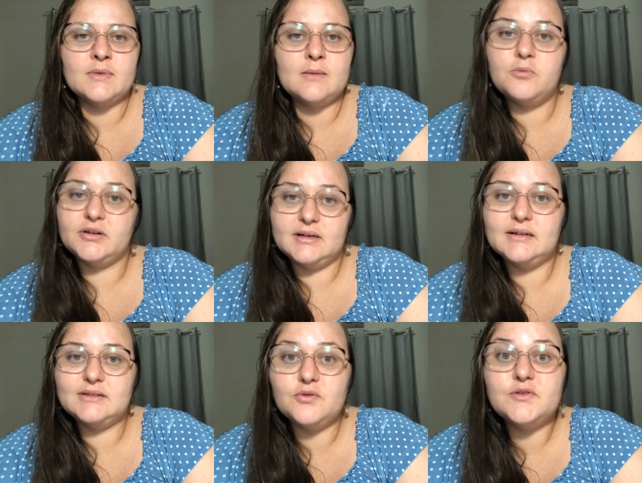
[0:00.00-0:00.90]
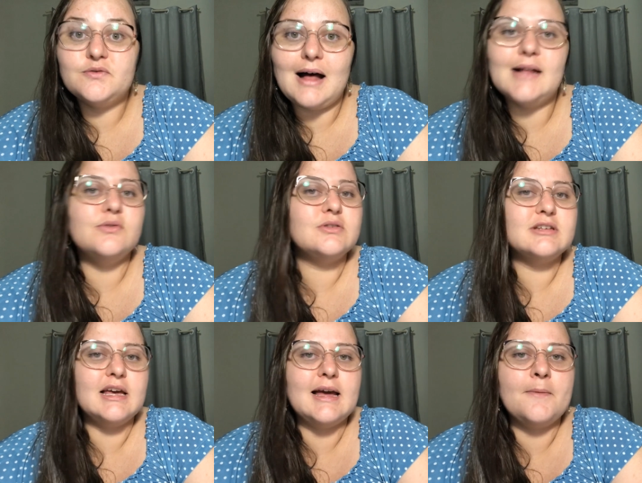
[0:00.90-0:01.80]
Portanto, é os fatos
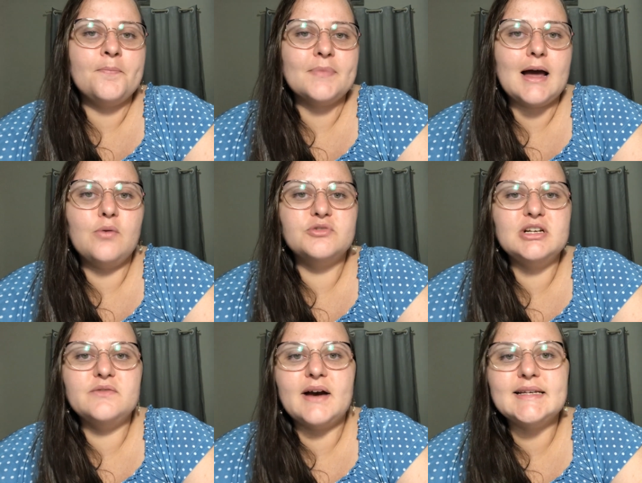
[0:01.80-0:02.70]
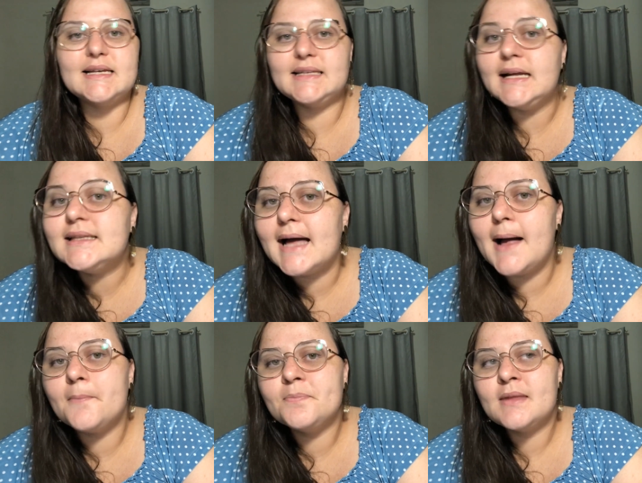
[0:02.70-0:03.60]
que é aonde ele vai se
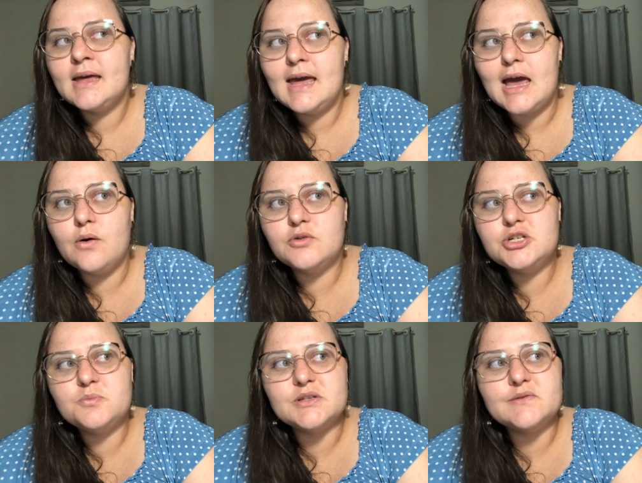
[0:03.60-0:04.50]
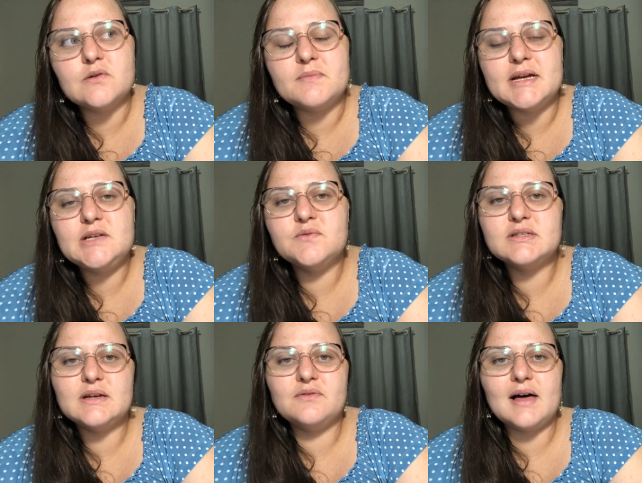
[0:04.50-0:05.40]
atentar, é onde possivelmente
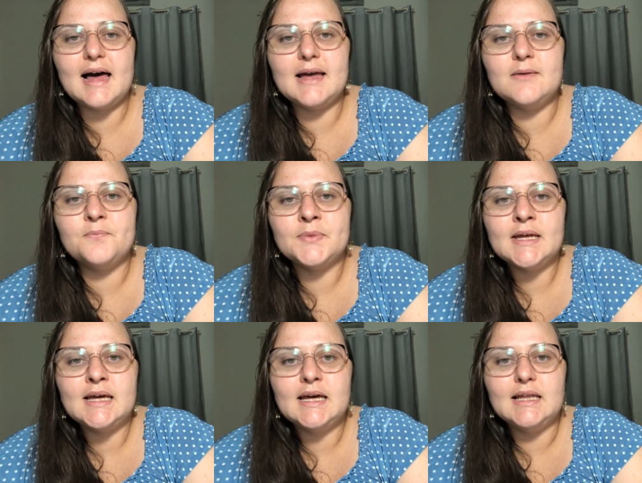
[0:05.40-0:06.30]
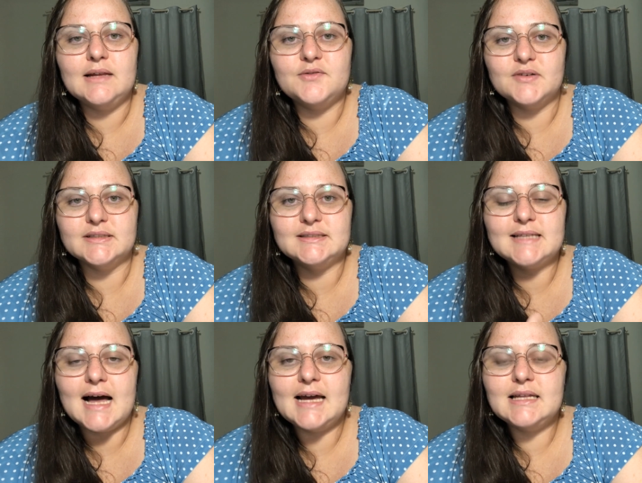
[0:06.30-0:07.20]
você vai
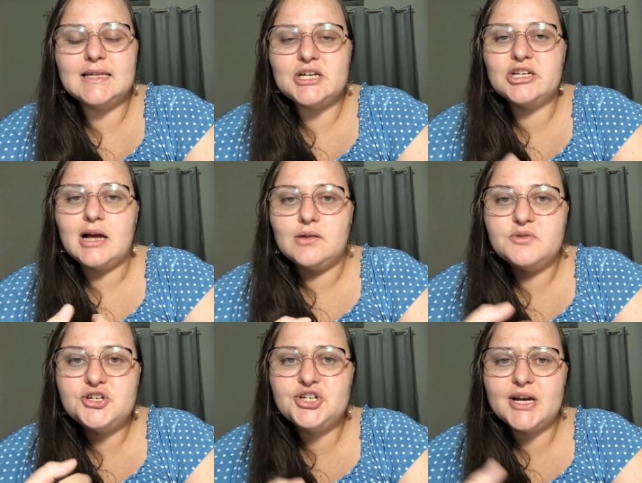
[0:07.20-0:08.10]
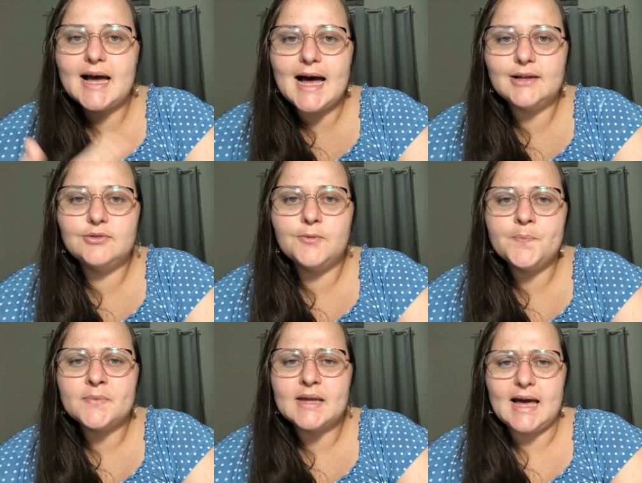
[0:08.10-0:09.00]
levantar e deixá-lo instigado
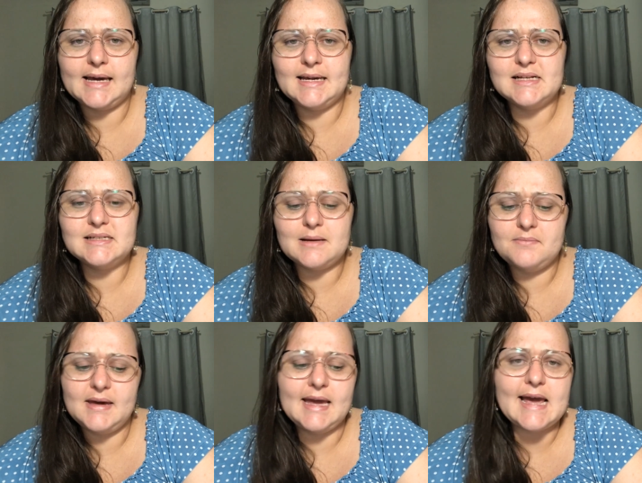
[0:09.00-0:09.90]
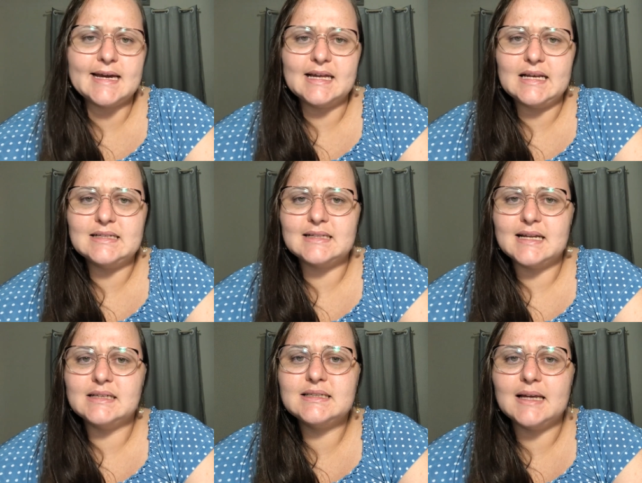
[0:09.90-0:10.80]
a querer saber, a querer
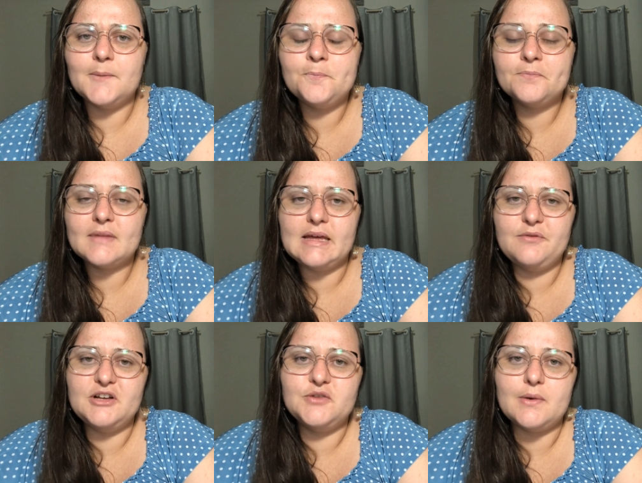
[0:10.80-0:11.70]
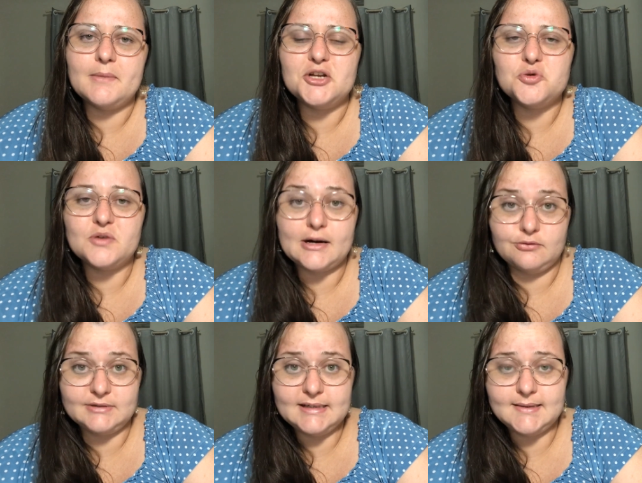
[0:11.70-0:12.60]
esclarecer efetivamente o que
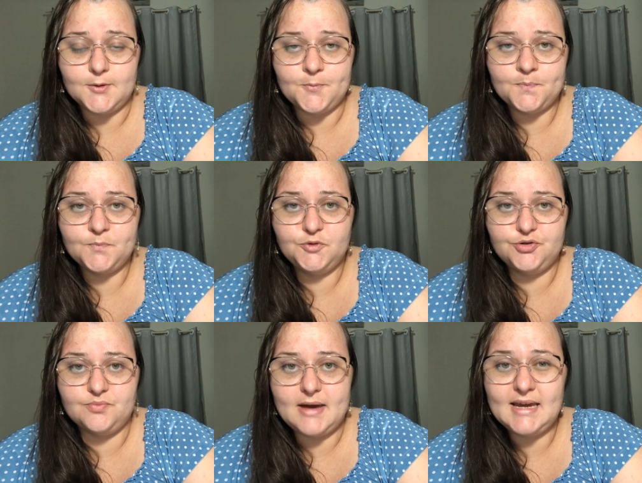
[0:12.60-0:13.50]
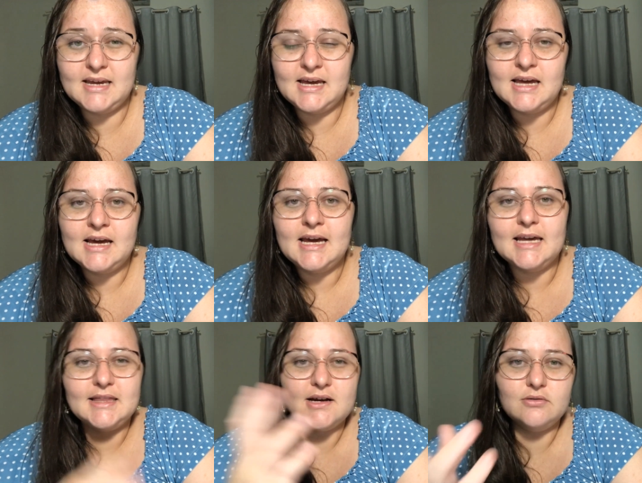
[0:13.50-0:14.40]
aconteceu. Tudo bem?
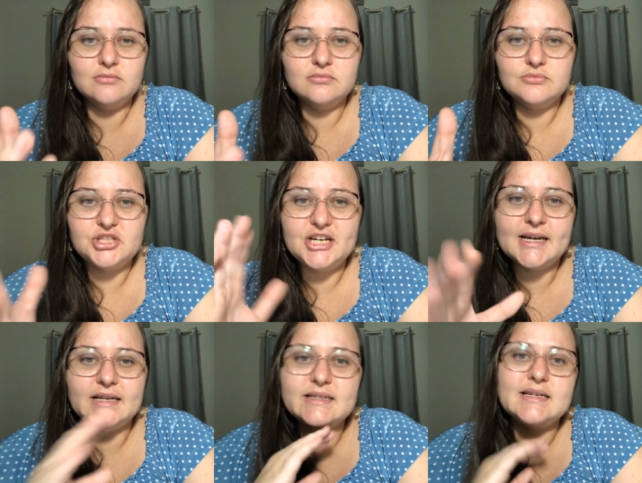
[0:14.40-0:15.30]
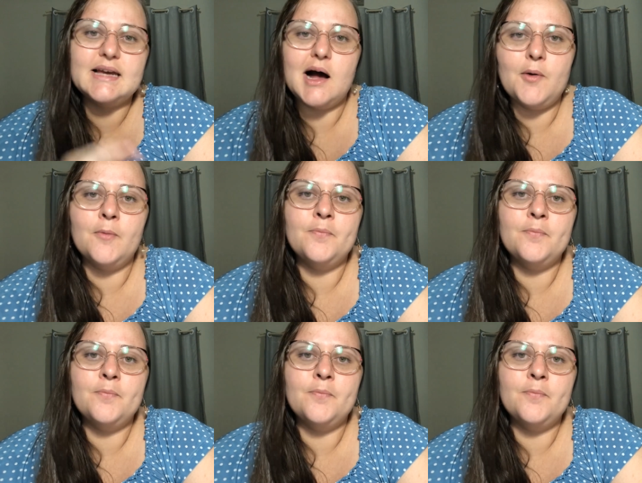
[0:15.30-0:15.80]
Então, dica inicial: